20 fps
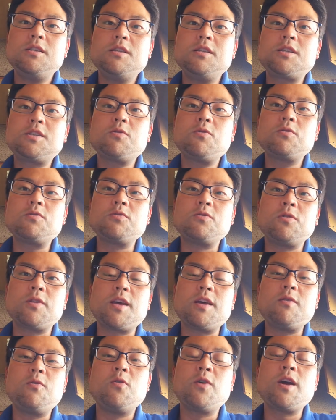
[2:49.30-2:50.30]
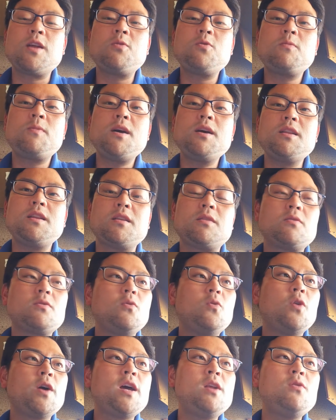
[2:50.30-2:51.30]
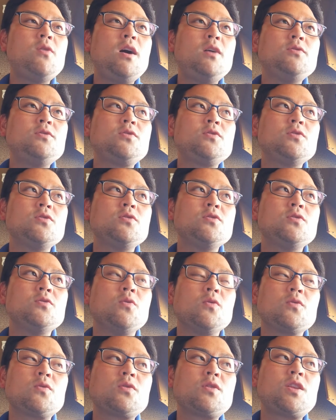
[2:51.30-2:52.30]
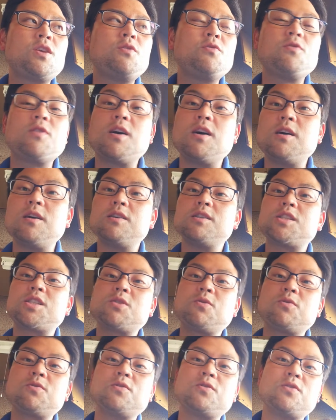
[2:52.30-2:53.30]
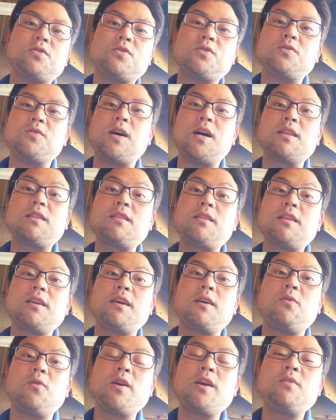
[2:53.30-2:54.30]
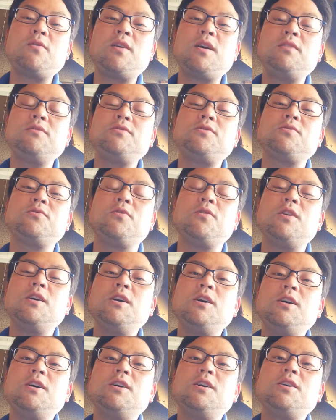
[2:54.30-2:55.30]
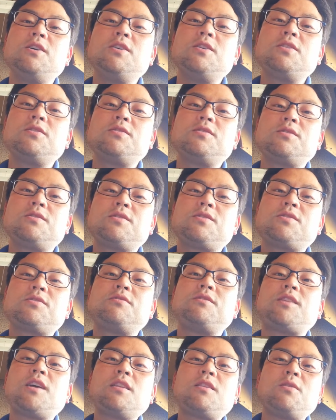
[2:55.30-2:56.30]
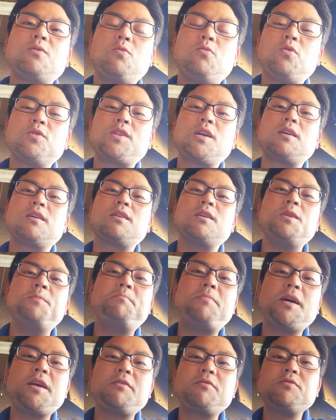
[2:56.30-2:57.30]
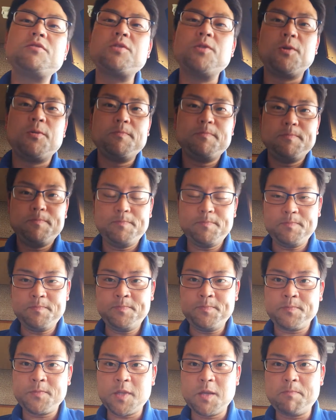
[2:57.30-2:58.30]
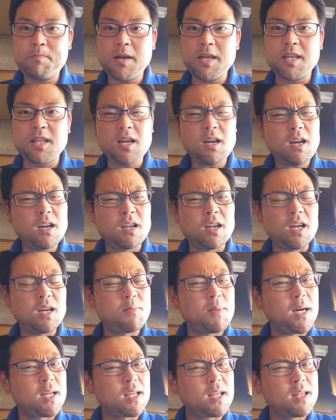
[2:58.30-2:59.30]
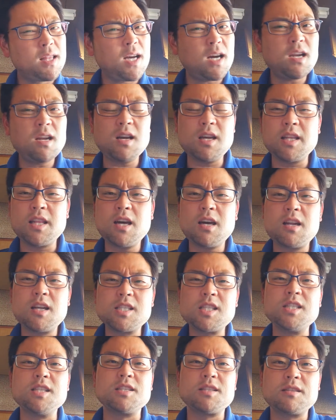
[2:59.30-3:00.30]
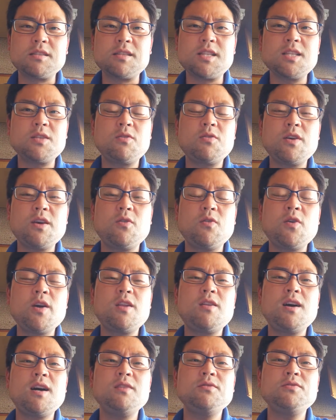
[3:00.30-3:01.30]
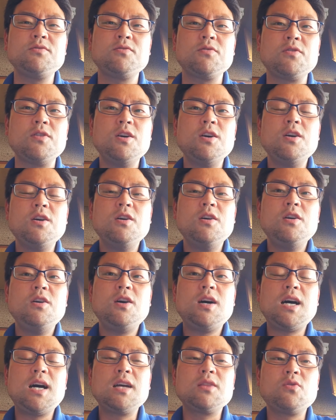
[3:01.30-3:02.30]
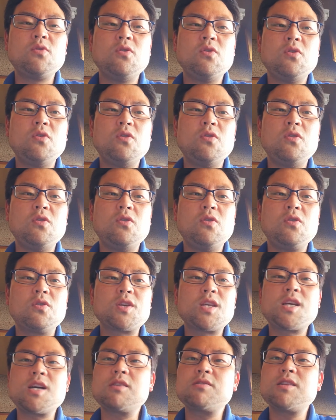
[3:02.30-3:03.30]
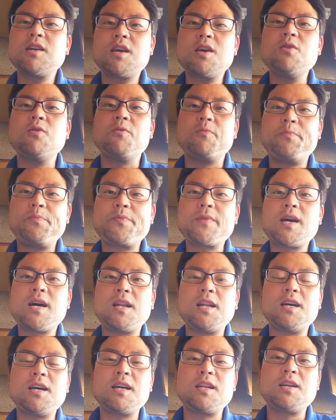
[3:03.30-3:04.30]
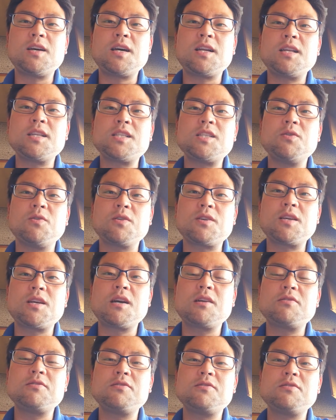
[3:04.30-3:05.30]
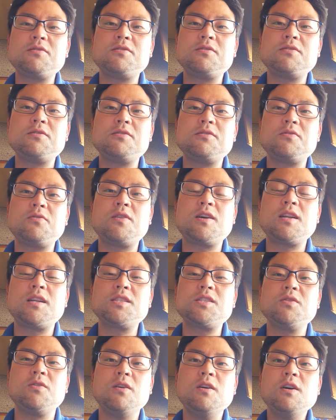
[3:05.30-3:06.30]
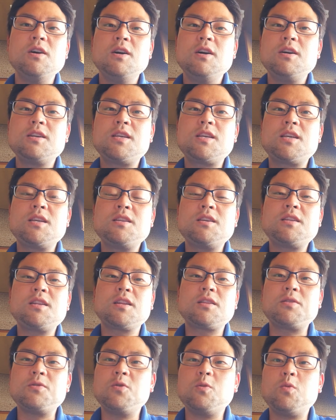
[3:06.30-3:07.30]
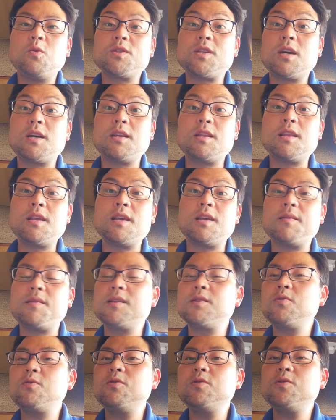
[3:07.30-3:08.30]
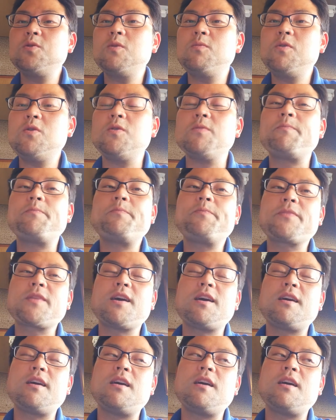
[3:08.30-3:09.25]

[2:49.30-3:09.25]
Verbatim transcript: 四国のね、お遍路参り、お遍路ハウスのっていうのが四国はあって、お遍路ハウスを作りたいっていうお坊さんいっぱいいるんですよ。いっぱいいたかな、まあ、なかなかいたらしいです。で、そのお遍路ハの、企画だけを、企画の話を聞きに来たっていうお坊さんいて、でその人も、ま